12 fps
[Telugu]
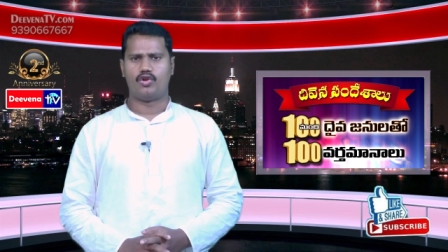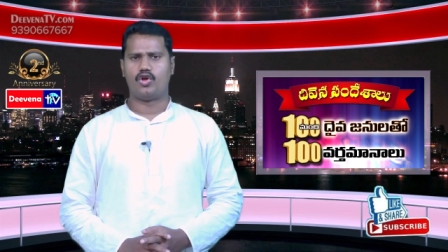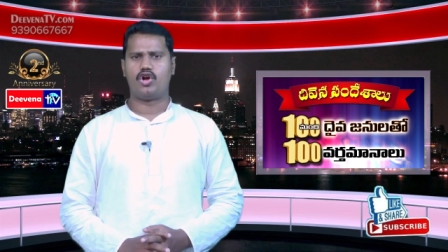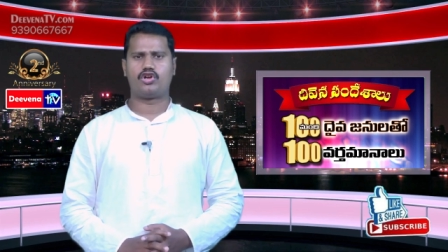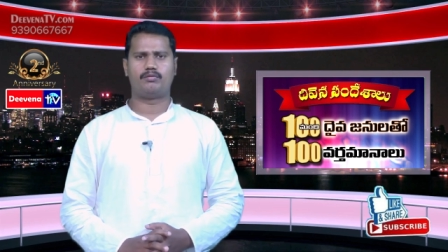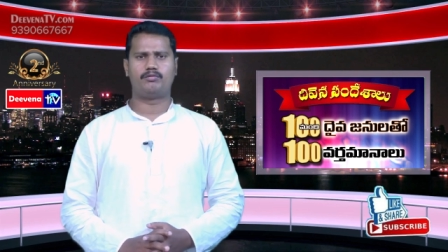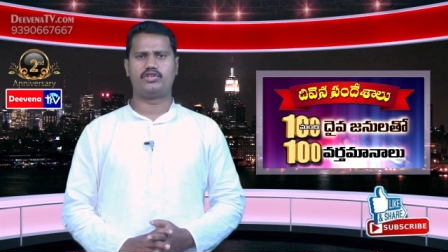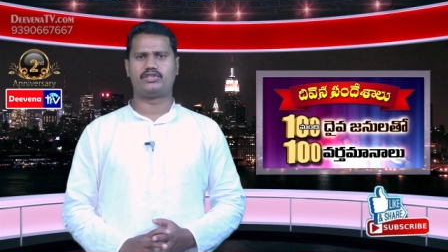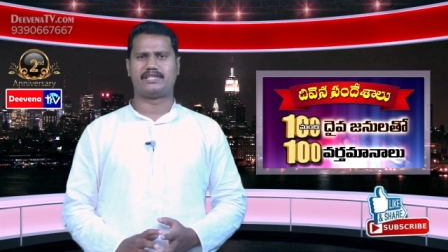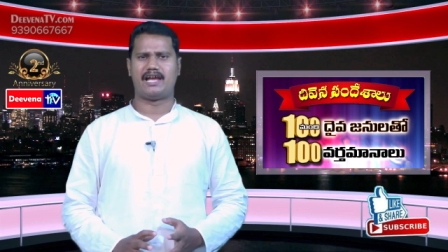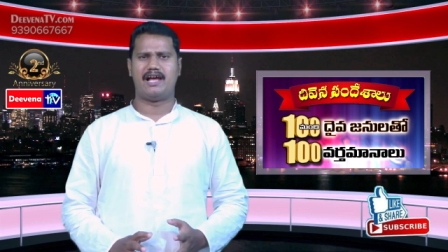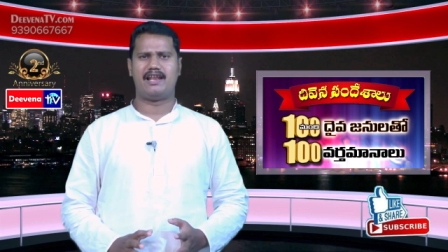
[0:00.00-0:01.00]
లోకంలో
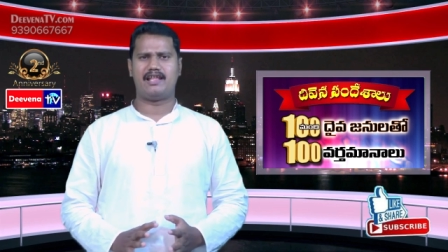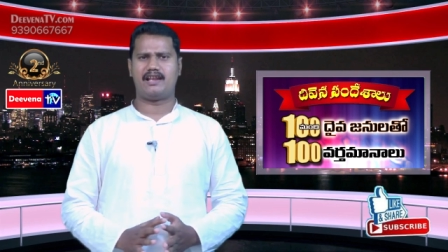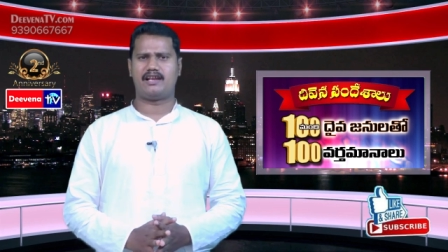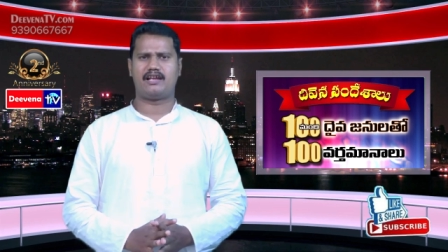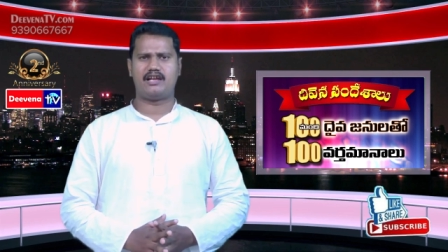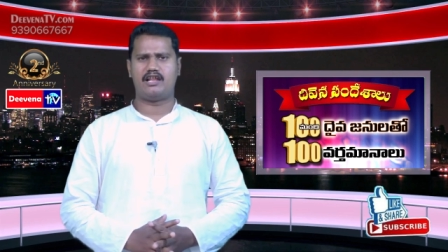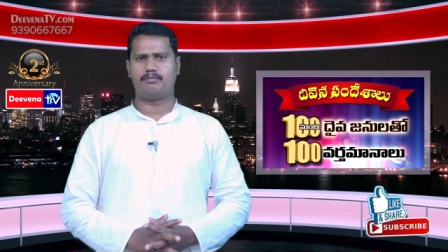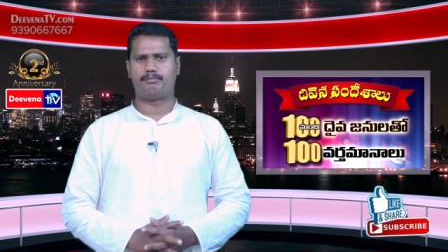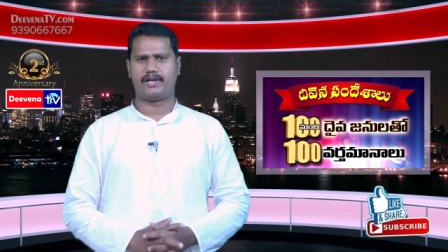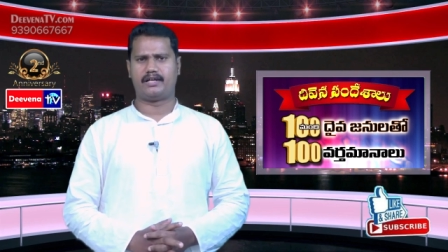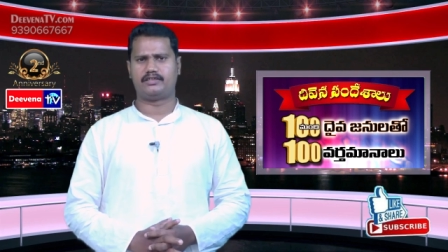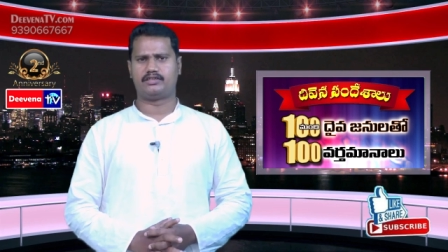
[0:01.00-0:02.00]
చాలా రకాల
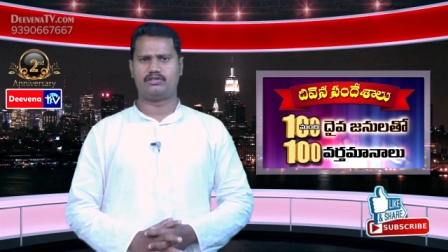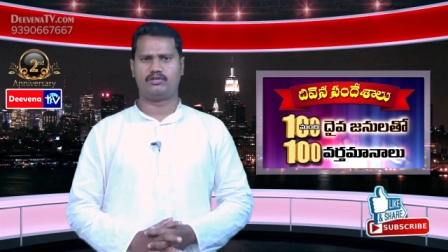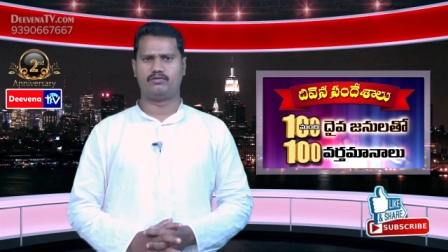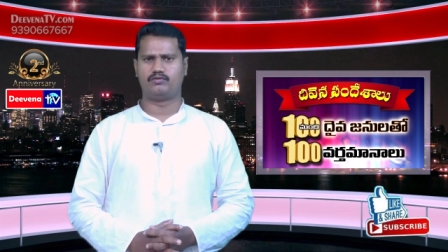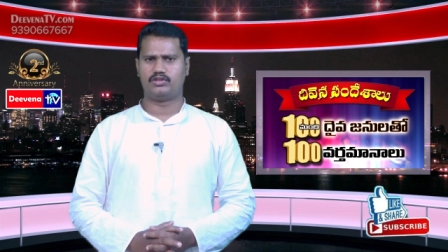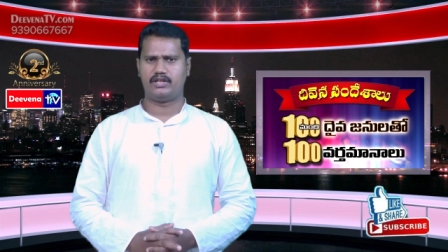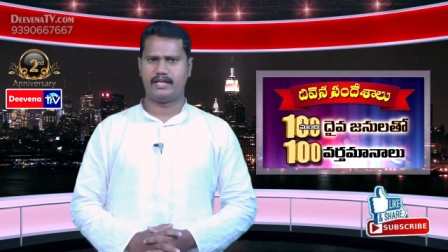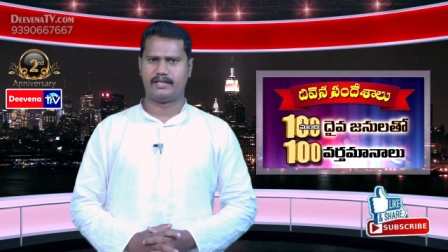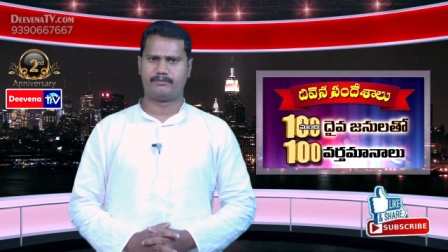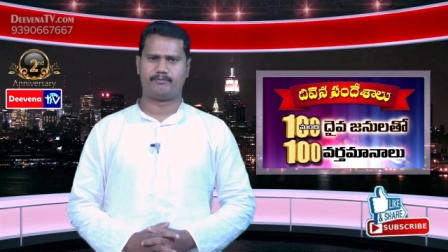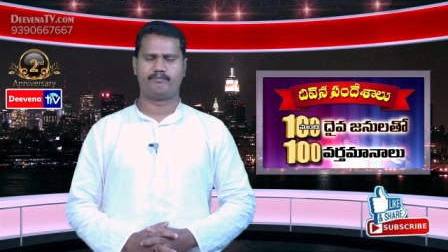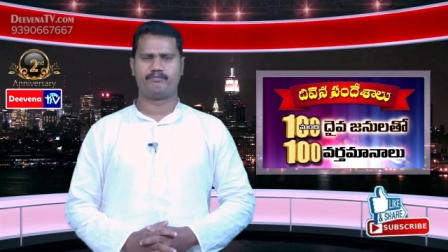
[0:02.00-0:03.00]
ప్రకటనలు ఉన్నాయి